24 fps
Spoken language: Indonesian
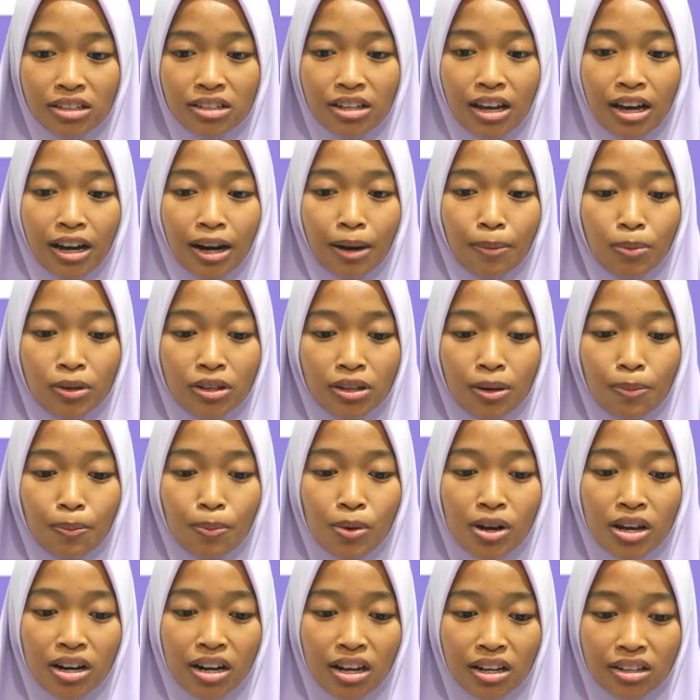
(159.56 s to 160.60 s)
Cara
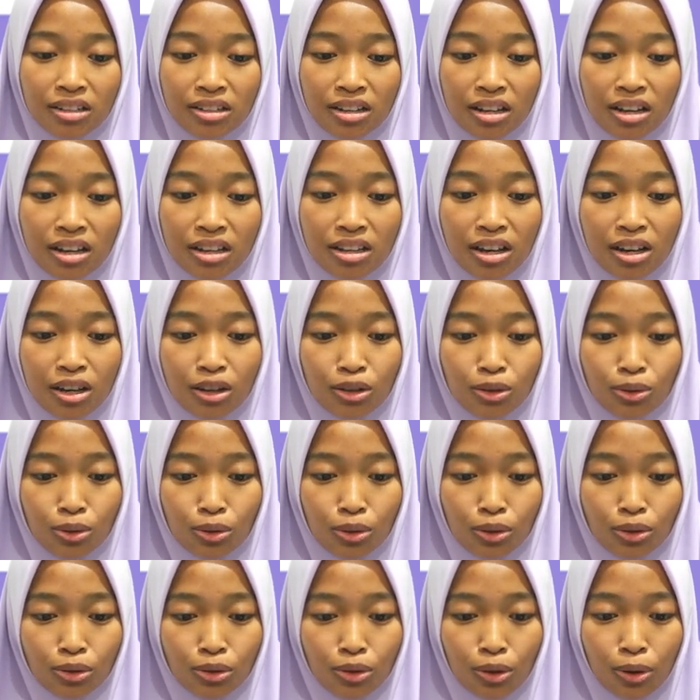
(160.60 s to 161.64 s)
penyebarannya yaitu
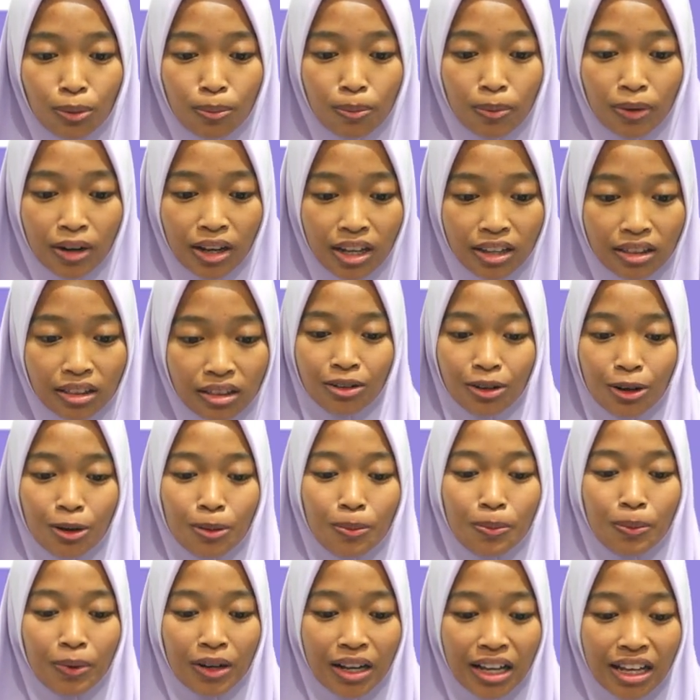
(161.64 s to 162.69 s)
doprat,
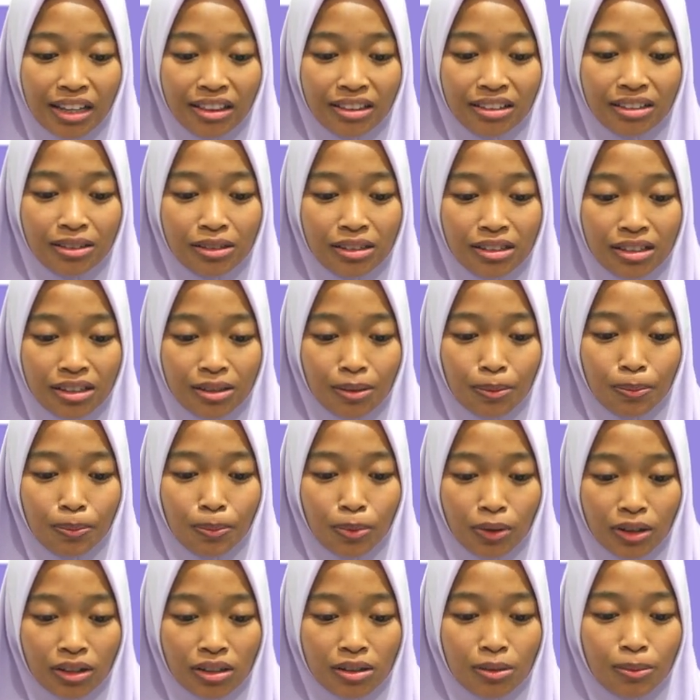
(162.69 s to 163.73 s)
doprat,
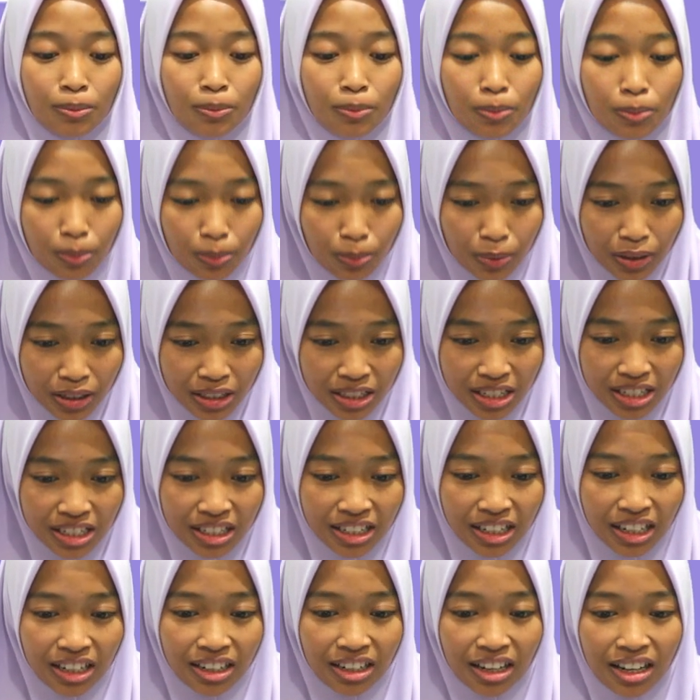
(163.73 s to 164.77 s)

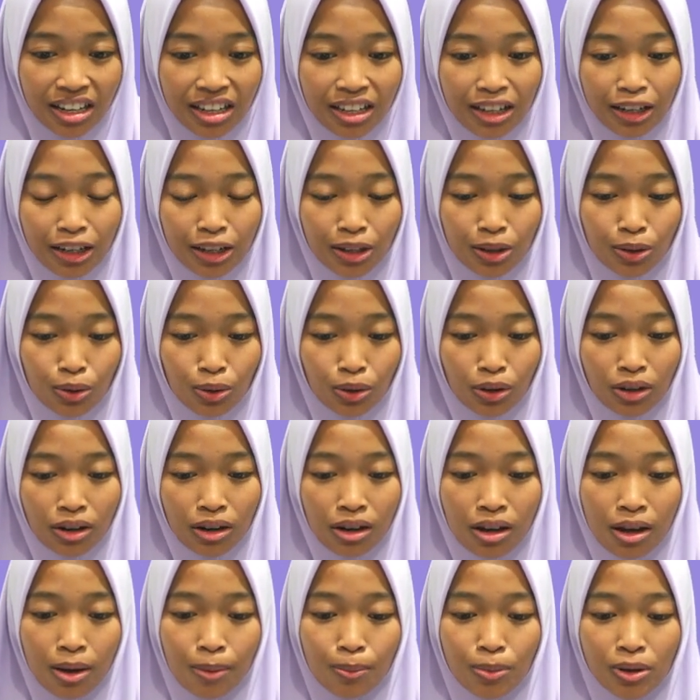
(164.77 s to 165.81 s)
percikan air liur
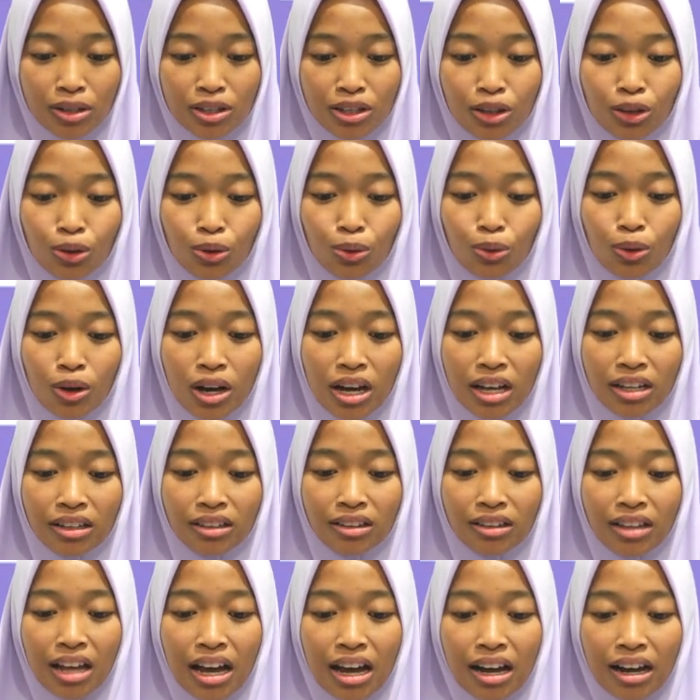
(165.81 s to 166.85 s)

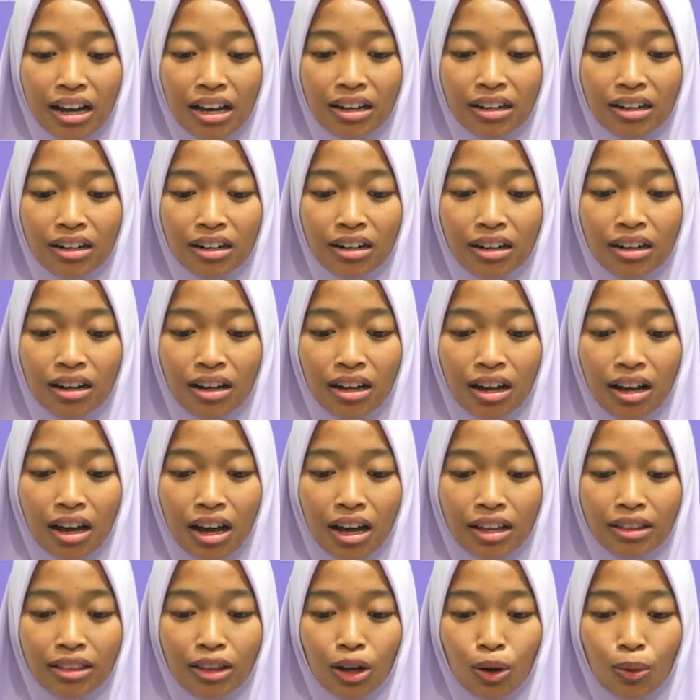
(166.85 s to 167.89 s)
bersentuhan tangan
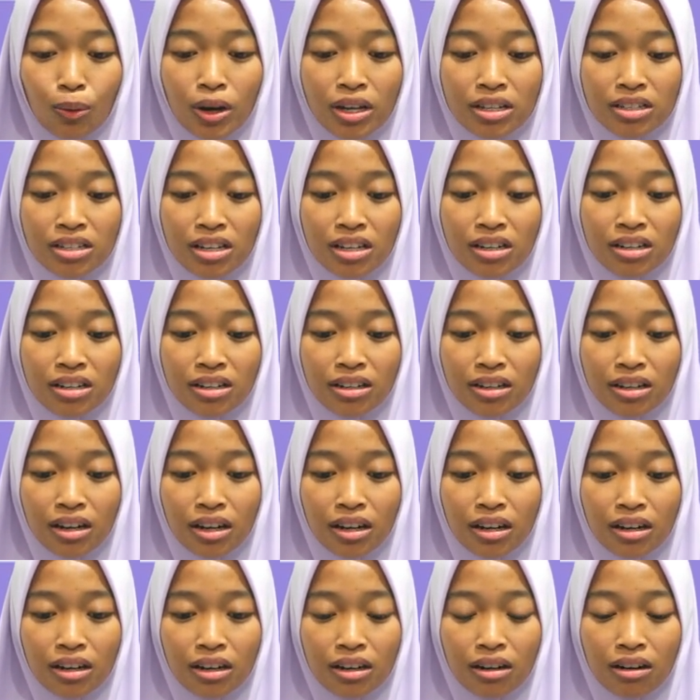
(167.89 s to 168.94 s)
atau wajah
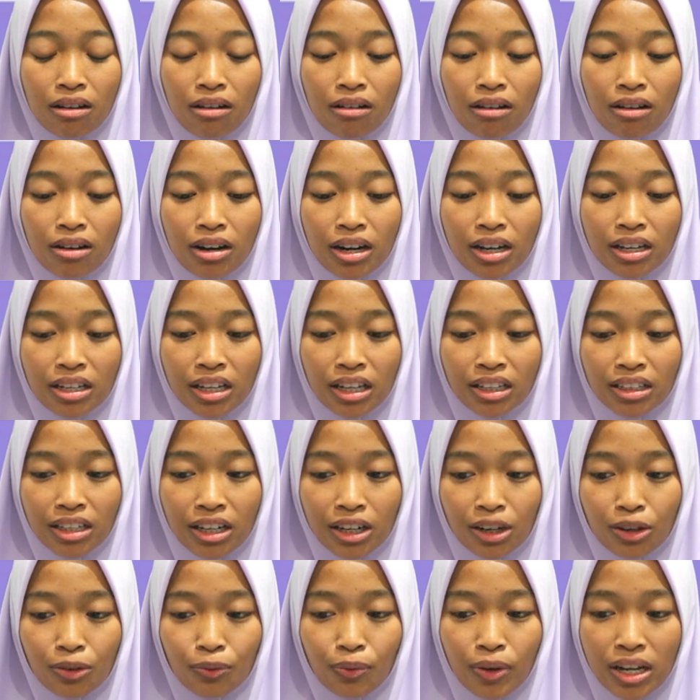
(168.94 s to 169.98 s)
dengan orang yang
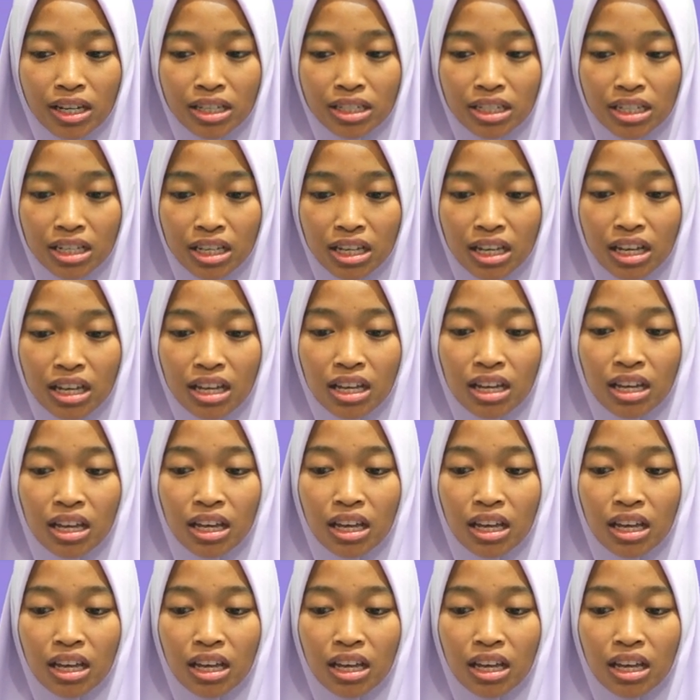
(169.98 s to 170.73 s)
terinfeksi